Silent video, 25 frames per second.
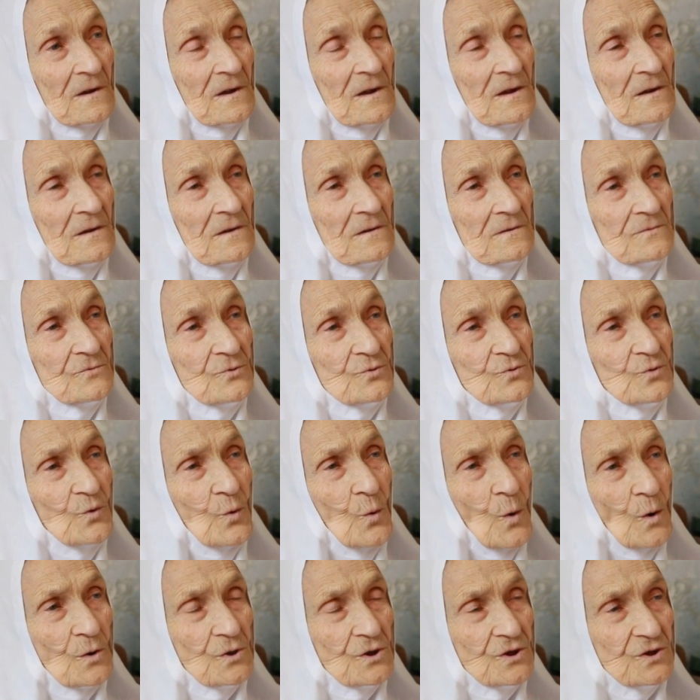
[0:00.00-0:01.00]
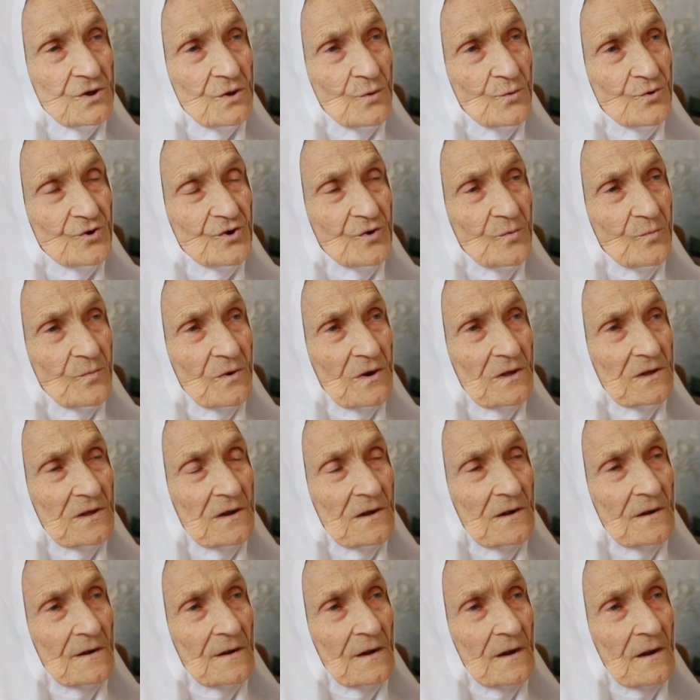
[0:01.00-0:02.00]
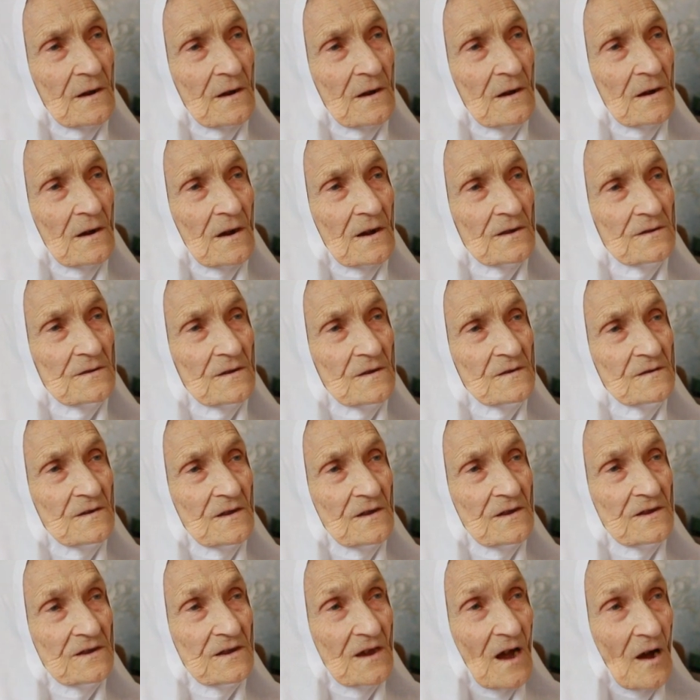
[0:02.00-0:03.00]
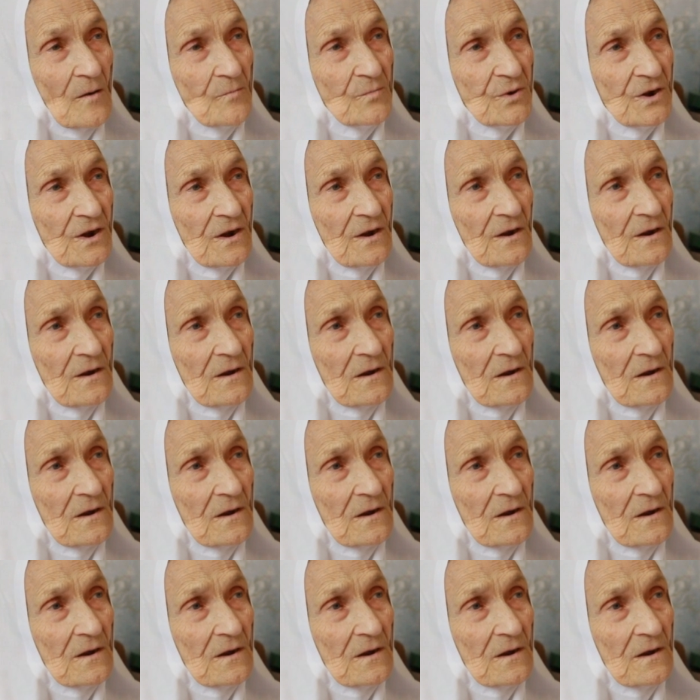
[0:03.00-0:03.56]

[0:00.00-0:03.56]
И тут холодно уже было. Это сентябрь,